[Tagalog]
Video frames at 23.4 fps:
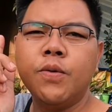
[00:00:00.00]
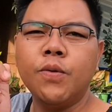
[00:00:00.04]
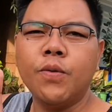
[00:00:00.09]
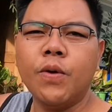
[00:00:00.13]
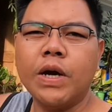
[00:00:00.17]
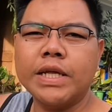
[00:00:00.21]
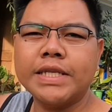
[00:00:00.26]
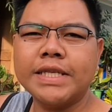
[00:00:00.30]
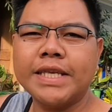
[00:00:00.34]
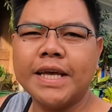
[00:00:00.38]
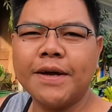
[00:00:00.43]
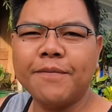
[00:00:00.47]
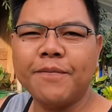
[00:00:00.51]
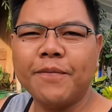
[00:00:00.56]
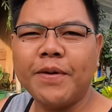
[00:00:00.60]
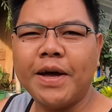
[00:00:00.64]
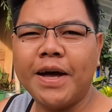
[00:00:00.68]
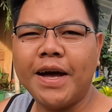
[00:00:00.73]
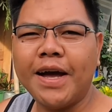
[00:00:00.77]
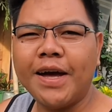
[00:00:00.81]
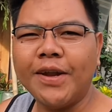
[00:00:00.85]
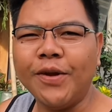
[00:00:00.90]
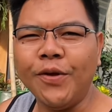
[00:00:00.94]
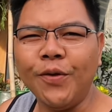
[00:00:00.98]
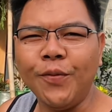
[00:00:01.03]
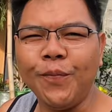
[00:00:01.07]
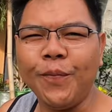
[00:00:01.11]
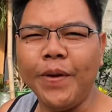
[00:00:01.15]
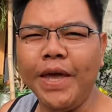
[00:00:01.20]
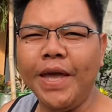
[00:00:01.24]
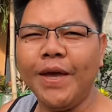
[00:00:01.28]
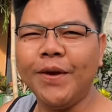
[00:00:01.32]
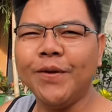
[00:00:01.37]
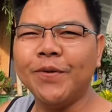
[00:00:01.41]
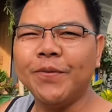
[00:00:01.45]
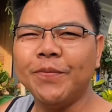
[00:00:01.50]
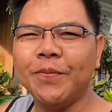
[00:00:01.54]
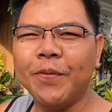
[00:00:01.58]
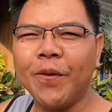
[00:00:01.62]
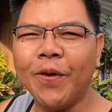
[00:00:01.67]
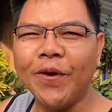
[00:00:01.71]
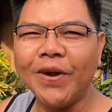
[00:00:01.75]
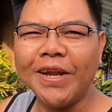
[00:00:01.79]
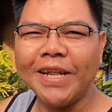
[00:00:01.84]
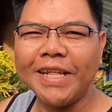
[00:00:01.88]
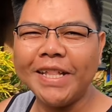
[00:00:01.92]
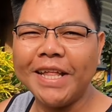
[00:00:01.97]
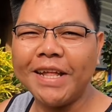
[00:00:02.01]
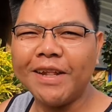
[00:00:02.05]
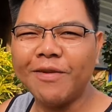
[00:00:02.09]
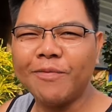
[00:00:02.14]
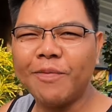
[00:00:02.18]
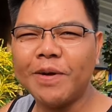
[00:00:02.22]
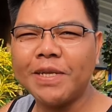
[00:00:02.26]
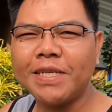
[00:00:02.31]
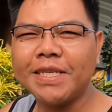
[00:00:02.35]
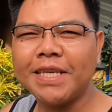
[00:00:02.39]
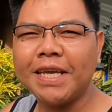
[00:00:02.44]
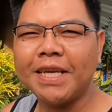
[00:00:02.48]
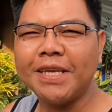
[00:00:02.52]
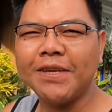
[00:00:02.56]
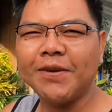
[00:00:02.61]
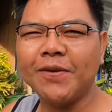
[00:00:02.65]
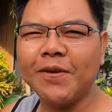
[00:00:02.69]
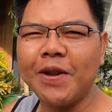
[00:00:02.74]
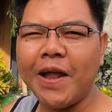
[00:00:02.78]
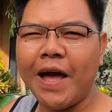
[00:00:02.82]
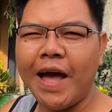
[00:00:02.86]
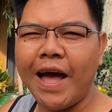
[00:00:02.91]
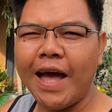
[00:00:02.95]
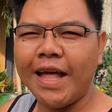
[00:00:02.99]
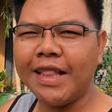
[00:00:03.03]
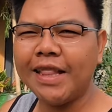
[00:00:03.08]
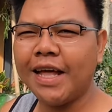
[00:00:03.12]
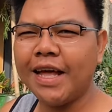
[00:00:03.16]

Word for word: What's up mga Kanoy Good morning na naman sa inyong lahat